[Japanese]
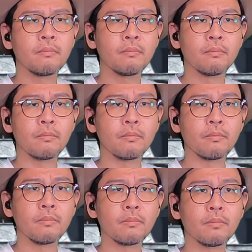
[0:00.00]
うん。
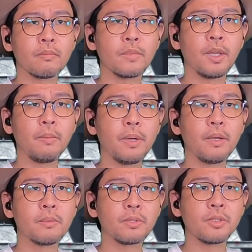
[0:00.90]
てめ
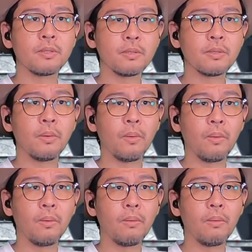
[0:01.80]
えの心臓。